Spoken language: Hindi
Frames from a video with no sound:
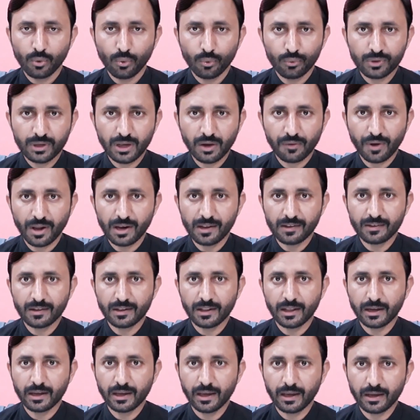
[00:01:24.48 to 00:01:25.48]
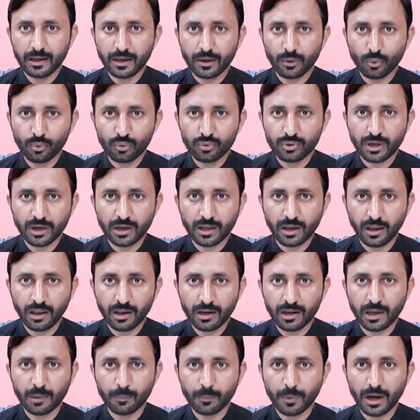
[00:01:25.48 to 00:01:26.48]
उसके हवाले से देखें कि उस
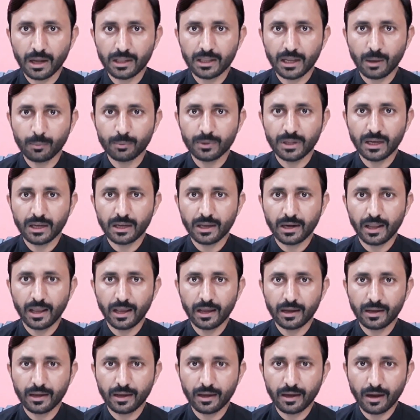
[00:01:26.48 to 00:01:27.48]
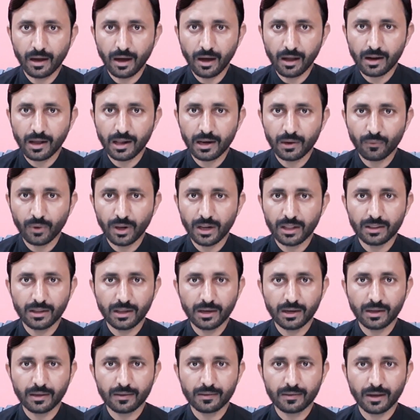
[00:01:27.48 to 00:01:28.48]
तकरीर के बाद आप देख रहे हैं कि हर आने वाले
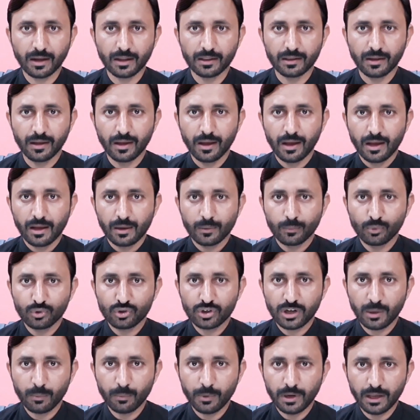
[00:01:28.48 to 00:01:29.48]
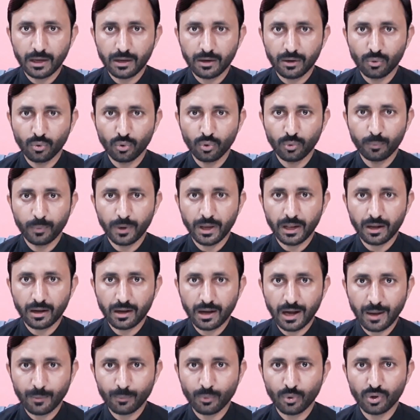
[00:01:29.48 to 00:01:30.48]
दिन के साथ मुस्लिम लीग नून
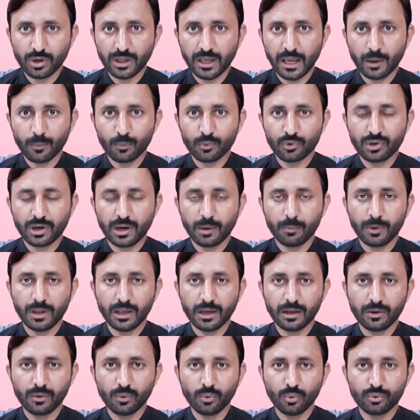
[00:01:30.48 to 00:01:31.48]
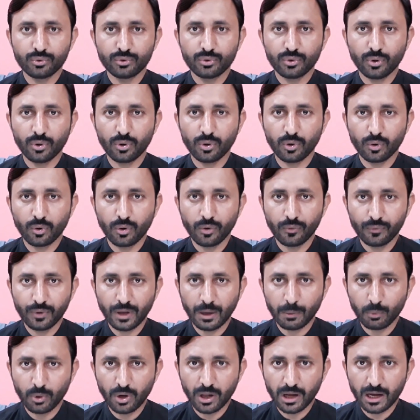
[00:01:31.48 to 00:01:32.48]
बेनकाब हो रही है मुस्लिम लीग नून जो
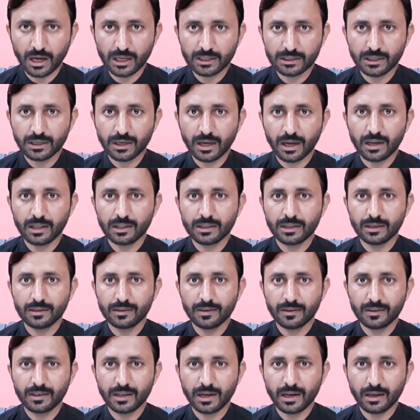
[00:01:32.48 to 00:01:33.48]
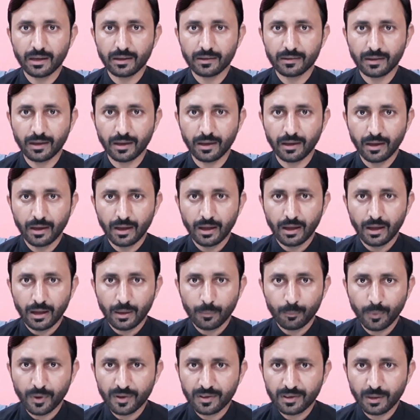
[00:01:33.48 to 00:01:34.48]
खुफिया मुलाकातें कर रही थी जिस तरीके से
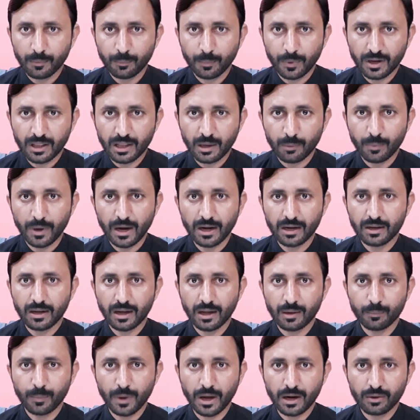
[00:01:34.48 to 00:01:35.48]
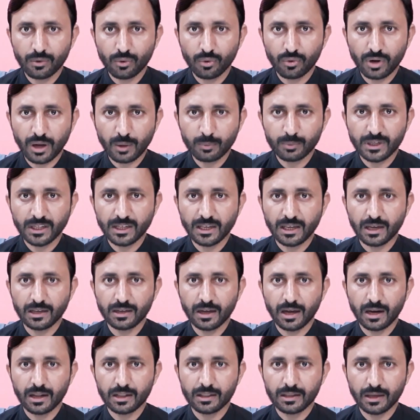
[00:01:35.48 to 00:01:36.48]
बस से पर्दा बैठकर बैकडोर रबते किए
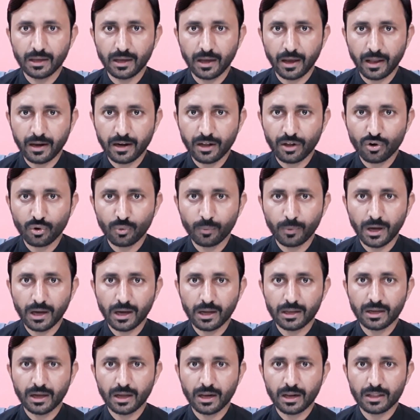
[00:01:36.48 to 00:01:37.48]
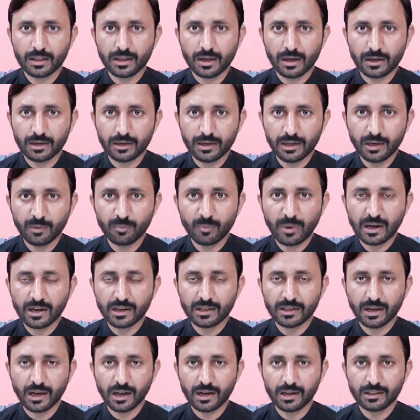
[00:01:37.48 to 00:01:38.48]
जा रहे थे एनआरओ मांगा जा रहा था डील
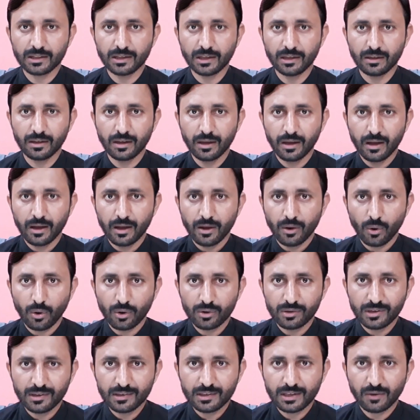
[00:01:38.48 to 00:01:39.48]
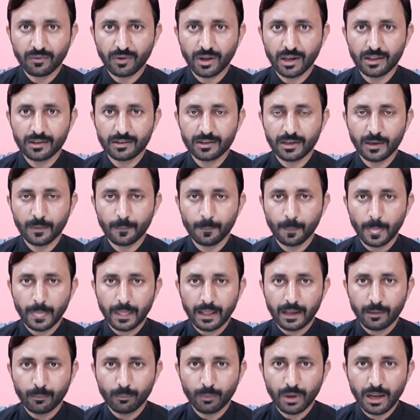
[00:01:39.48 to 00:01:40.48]
मांगी जा रही थी और जिस हवाले से
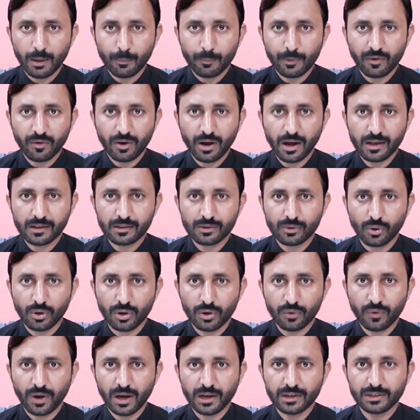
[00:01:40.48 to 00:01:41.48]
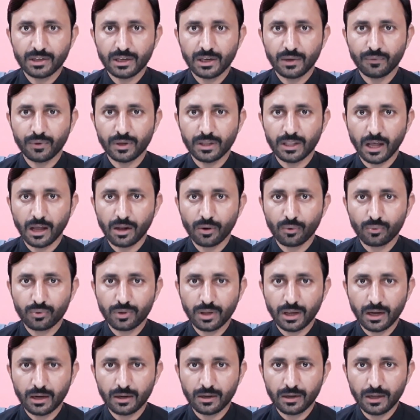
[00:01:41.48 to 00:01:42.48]
मरीम नवाज़ और नवाज शरीफ इदारों
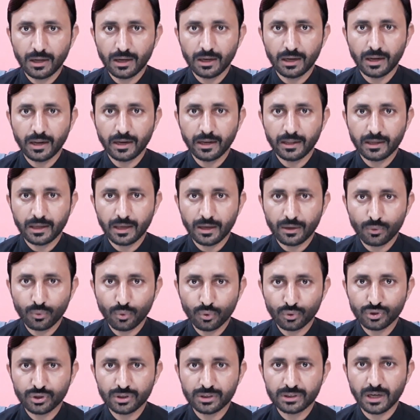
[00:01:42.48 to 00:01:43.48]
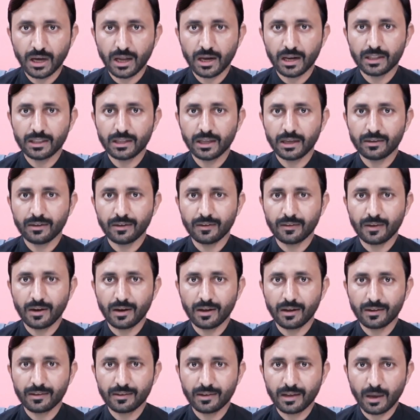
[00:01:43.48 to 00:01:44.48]
से डील लेने की कोशिश कर रहे थे जिस
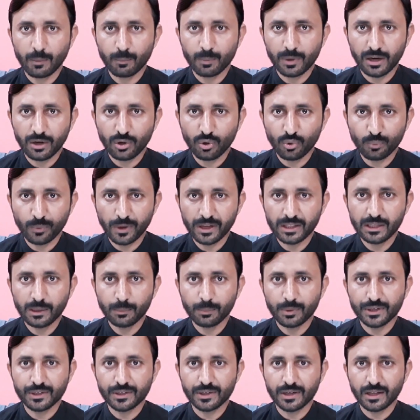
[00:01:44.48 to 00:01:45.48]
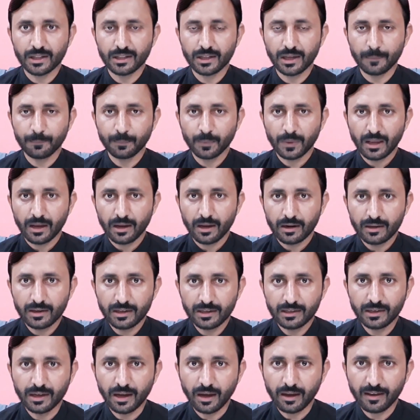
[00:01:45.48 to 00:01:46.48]
तरीके से अपने नुमाइंदे भेज रहे थे
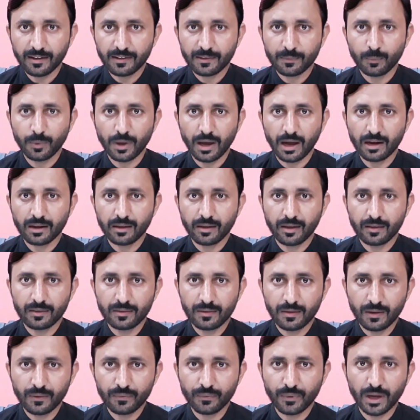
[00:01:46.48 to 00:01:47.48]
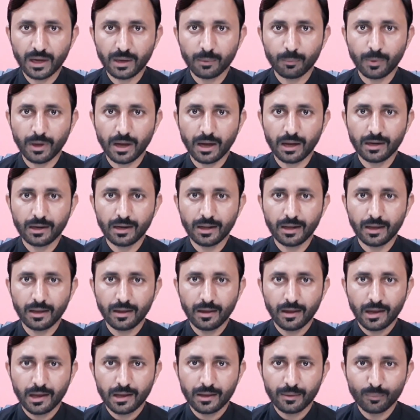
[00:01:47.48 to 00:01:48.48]
डी जी आई एस आर के सिर्फ एक बयान ने
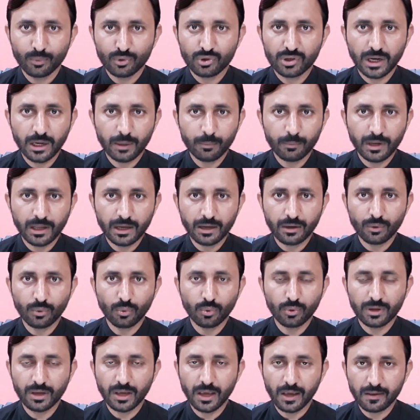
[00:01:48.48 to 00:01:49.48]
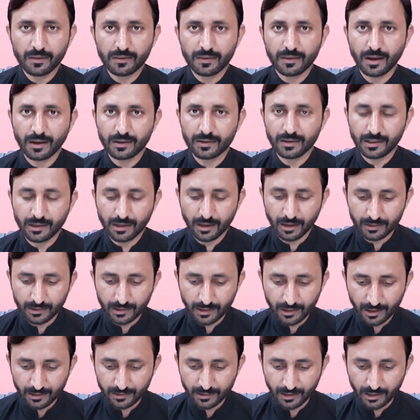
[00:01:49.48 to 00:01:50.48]
मुस्लिम लीग नून की सियासत का
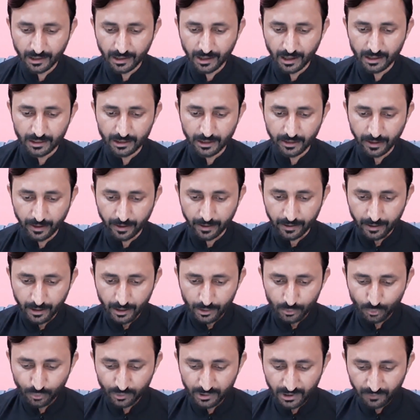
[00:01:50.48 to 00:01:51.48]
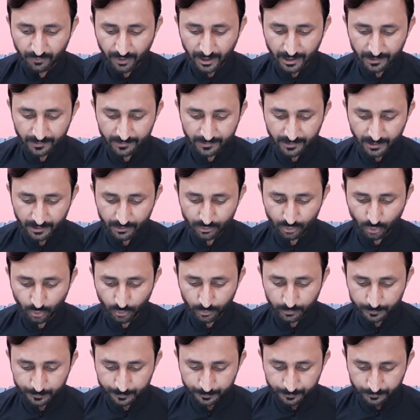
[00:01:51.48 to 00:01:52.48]
जनाजा निकाल दिया है तो इस हवाले से
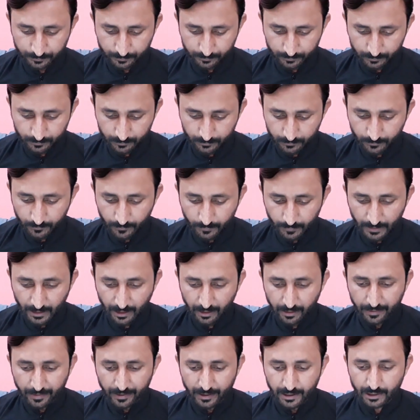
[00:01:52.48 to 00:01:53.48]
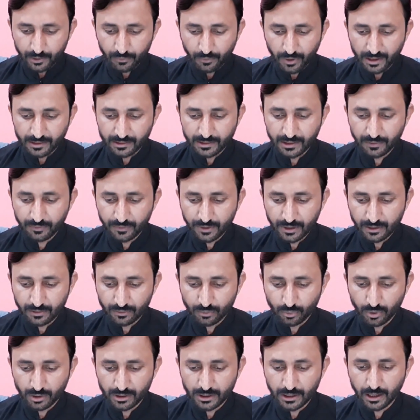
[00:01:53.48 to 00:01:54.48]
जो नवाज शरीफ की
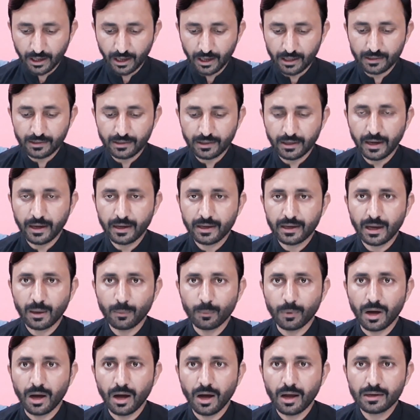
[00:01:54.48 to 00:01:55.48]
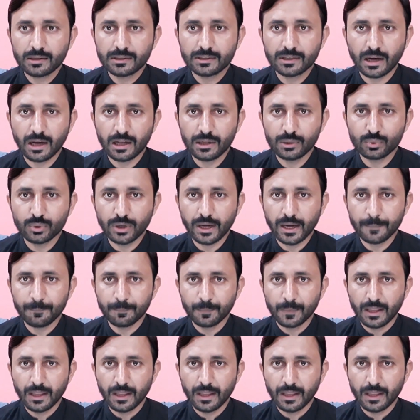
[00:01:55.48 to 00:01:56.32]
सूरत हाल ये है कि अब हर चाल जो है